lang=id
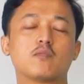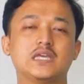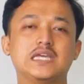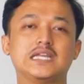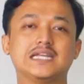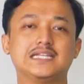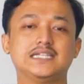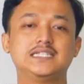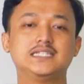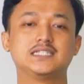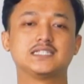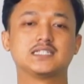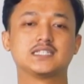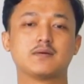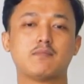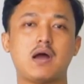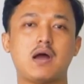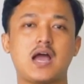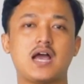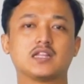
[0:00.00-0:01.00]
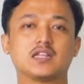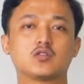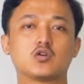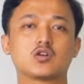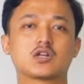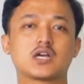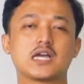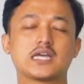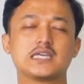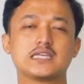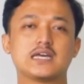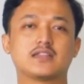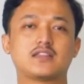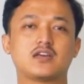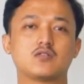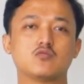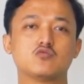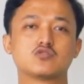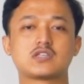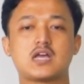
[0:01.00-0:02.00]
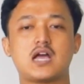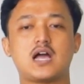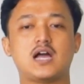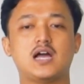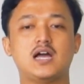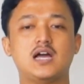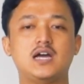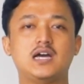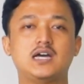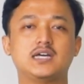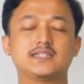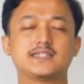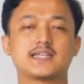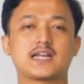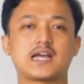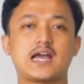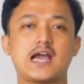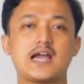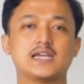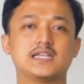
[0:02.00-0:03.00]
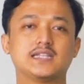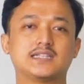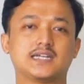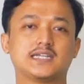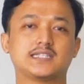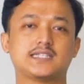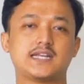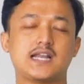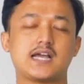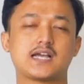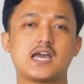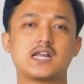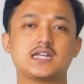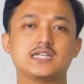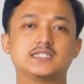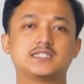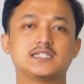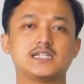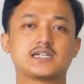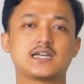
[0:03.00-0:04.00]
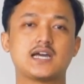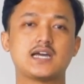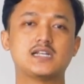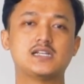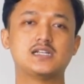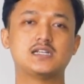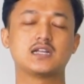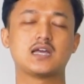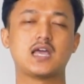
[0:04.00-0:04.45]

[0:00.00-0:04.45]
ini mengatur kegiatan usaha terkait ketenaga listrikan,